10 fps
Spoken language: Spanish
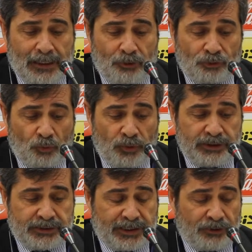A José
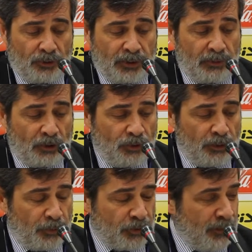Luis, que ya había hablado con
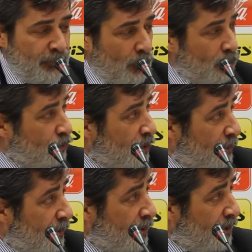él por teléfono dos o
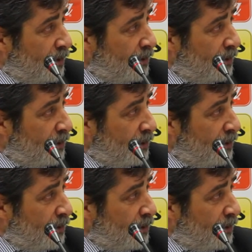tres veces